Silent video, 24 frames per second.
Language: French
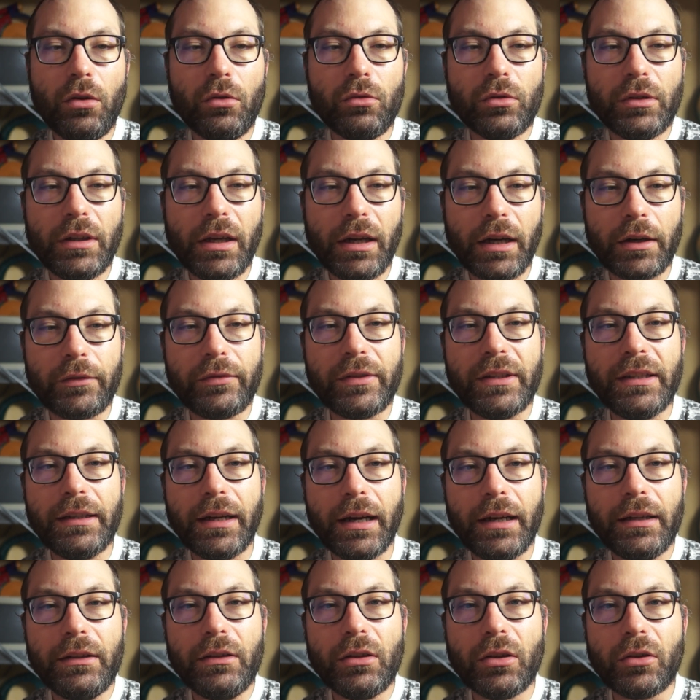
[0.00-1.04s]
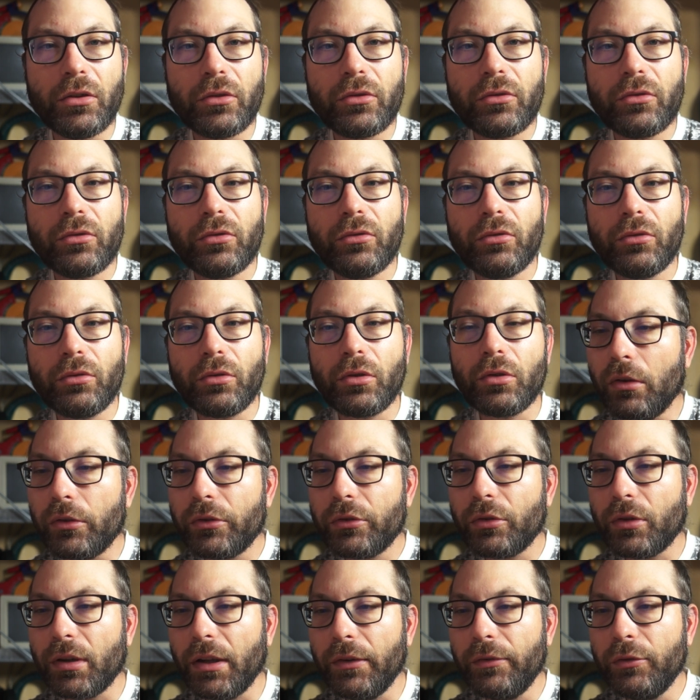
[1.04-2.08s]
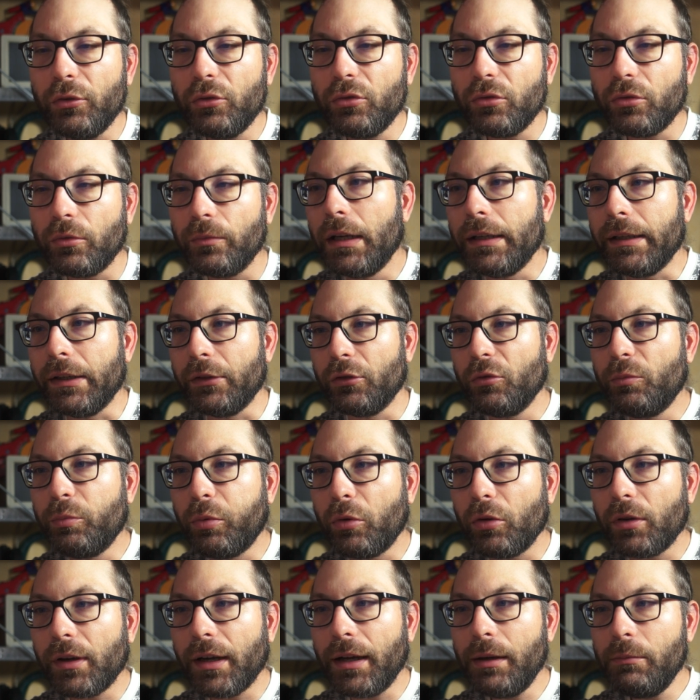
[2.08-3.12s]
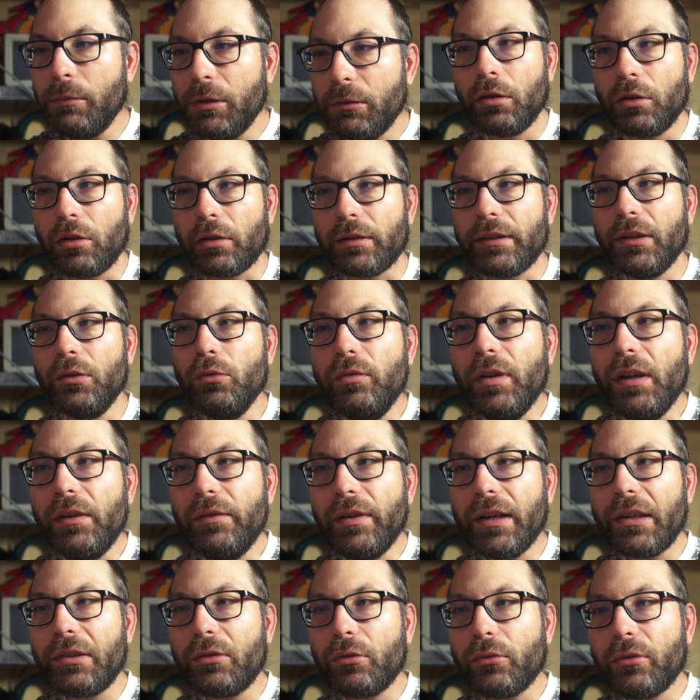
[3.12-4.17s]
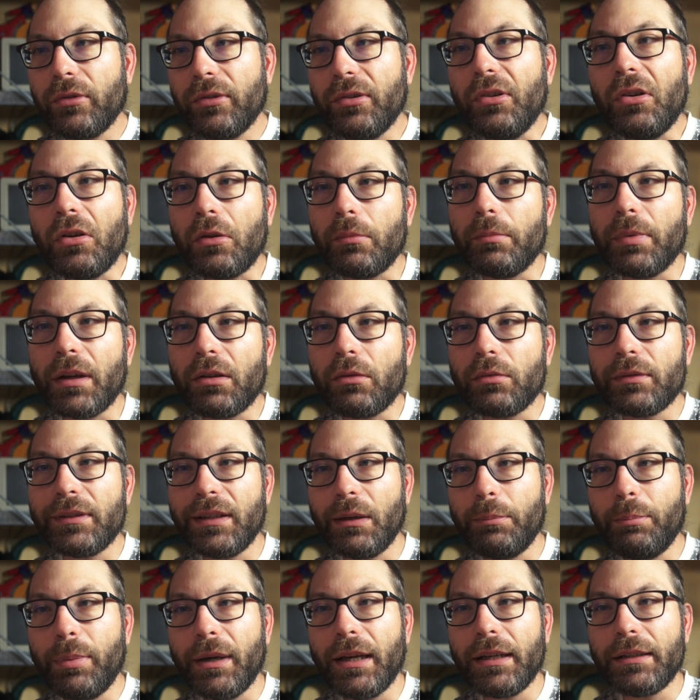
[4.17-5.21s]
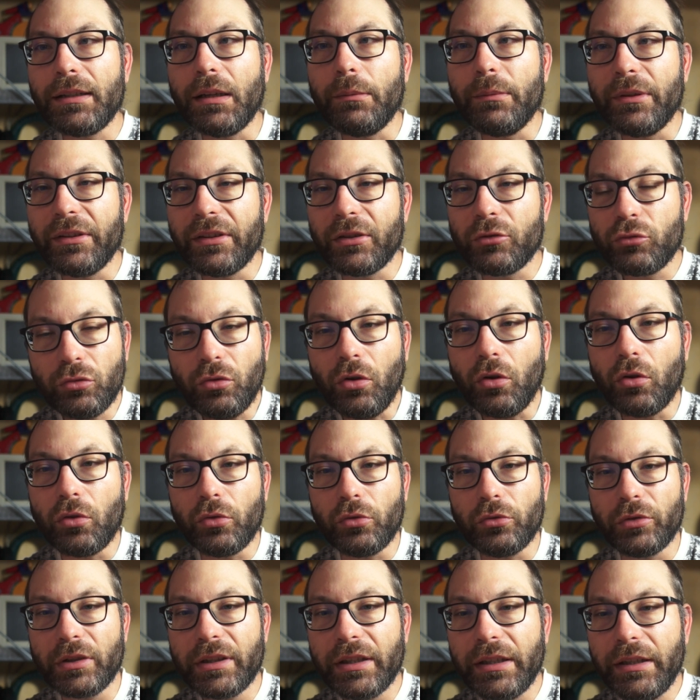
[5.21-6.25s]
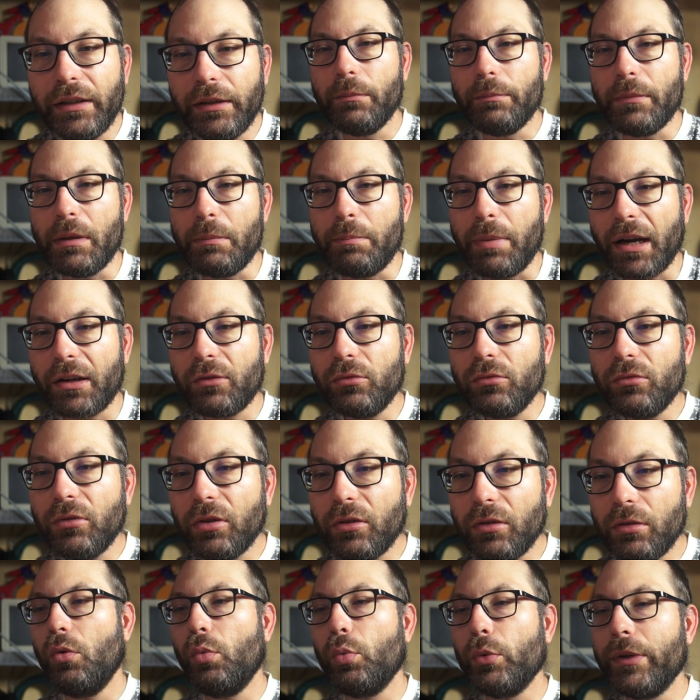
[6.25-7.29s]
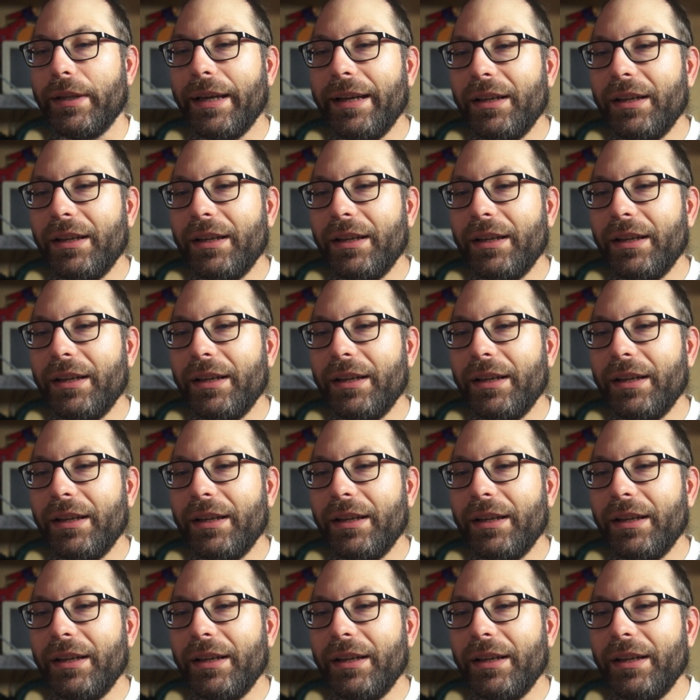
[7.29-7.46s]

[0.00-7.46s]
On a un filigrane euh, sur, le, sur la photo. Les autres programmes, quand la nouvelle version sort, ben, on n'a pas la mise à jour, ok, mais par contre, on